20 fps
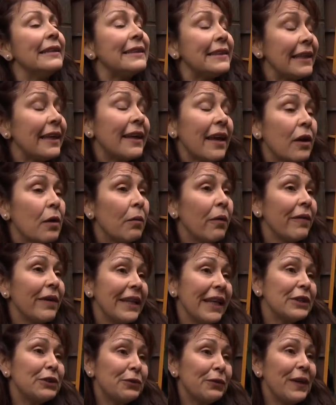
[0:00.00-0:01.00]
Sí, es que como
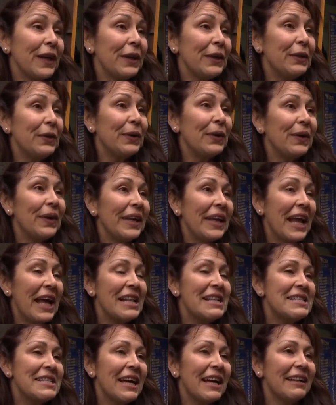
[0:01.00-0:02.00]
venía subiendo en
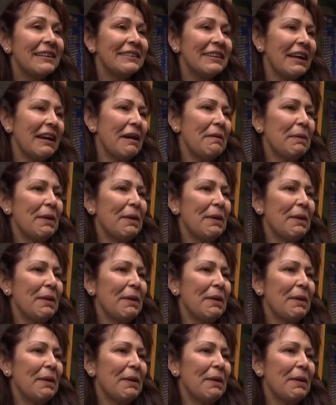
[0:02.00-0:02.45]
alza, eh,